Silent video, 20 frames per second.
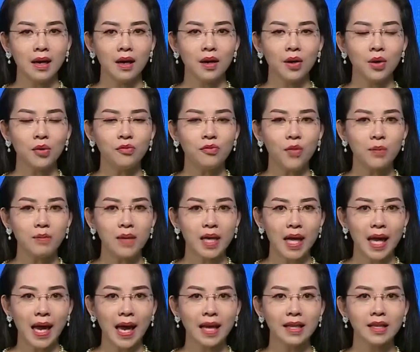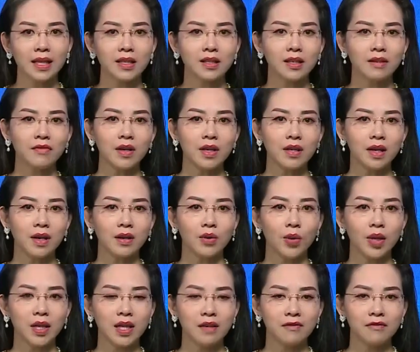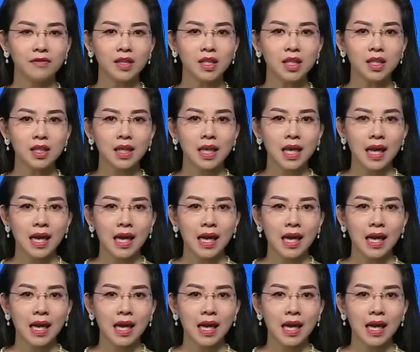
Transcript: ở khu phố 12 thị trấn Phước Dân, huyện Định Phước.